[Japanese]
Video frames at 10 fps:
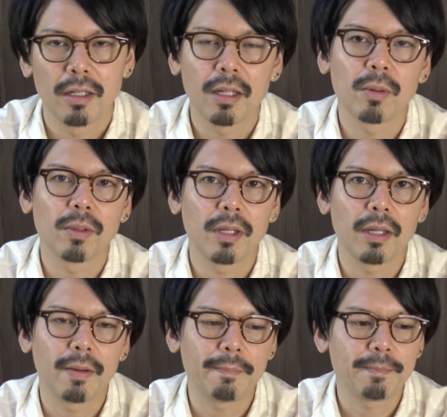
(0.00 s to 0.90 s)
なの
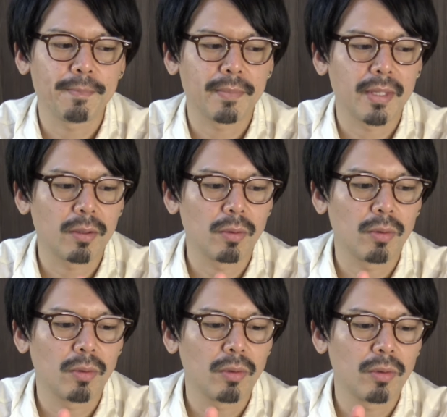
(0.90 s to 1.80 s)
で、うん
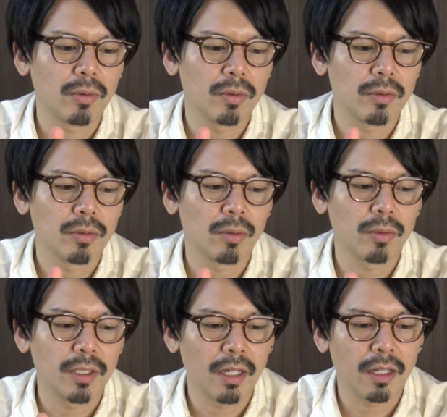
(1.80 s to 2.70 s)
と、そ
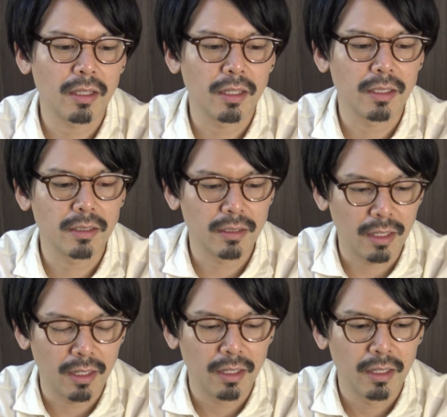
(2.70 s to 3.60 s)
こに習ってですね、